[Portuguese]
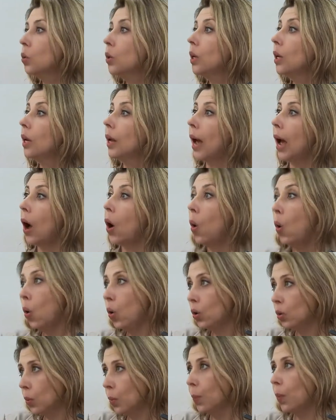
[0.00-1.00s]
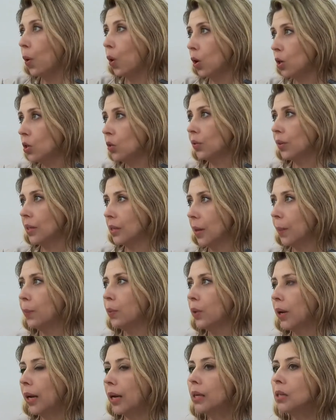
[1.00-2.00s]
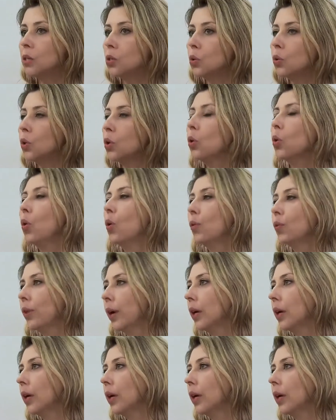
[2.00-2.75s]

o que a ONU pode fazer por eles e o que o governo